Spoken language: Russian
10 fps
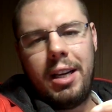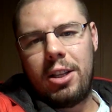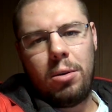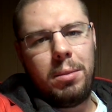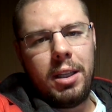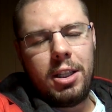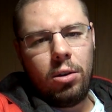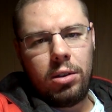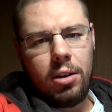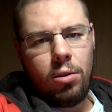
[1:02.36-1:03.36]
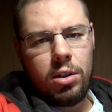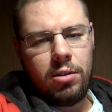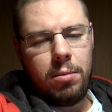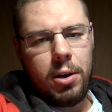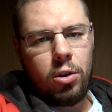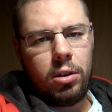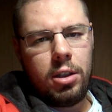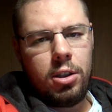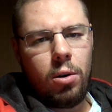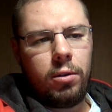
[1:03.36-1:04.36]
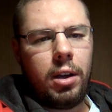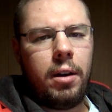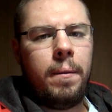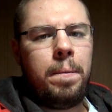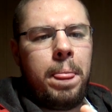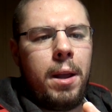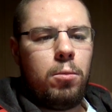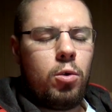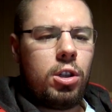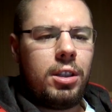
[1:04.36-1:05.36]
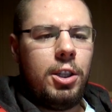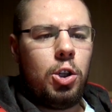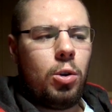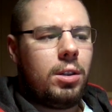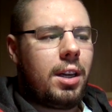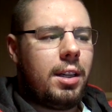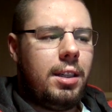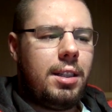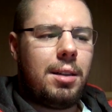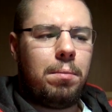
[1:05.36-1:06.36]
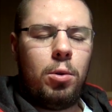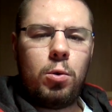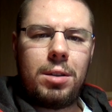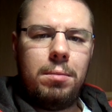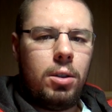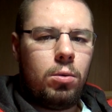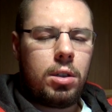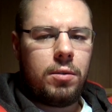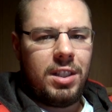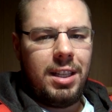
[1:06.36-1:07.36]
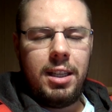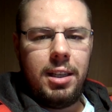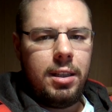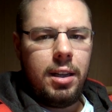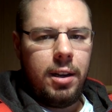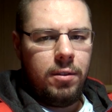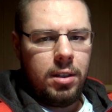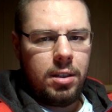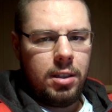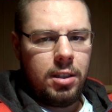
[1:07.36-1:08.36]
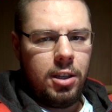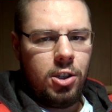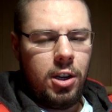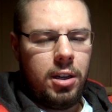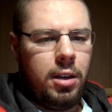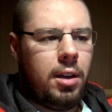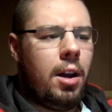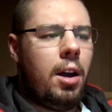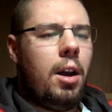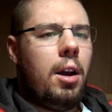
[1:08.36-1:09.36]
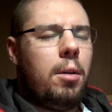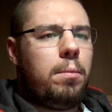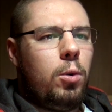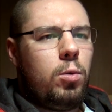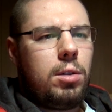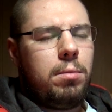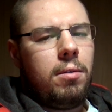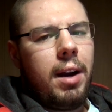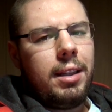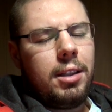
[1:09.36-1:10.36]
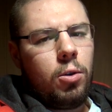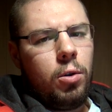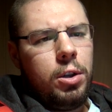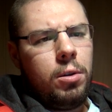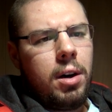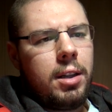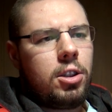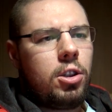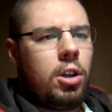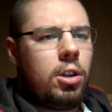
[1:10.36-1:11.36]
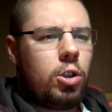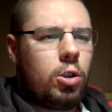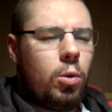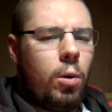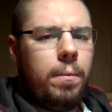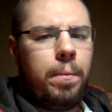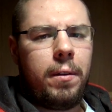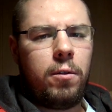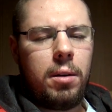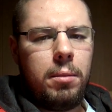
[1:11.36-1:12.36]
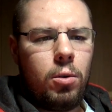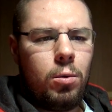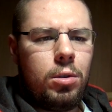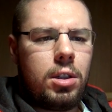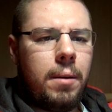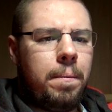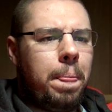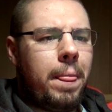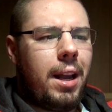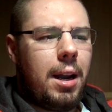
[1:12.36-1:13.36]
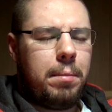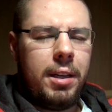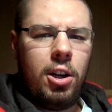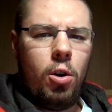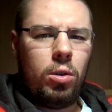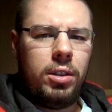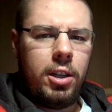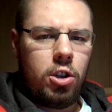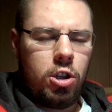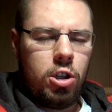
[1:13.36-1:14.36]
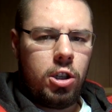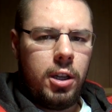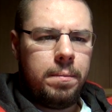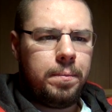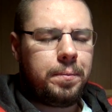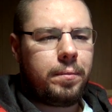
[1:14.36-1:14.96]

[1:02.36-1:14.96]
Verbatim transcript: особенно если он кололся в большой дозировке, может еще находиться плюс-минус в середине референсных значений. Плюс бывает такой нюанс, что формируются определенные шишки,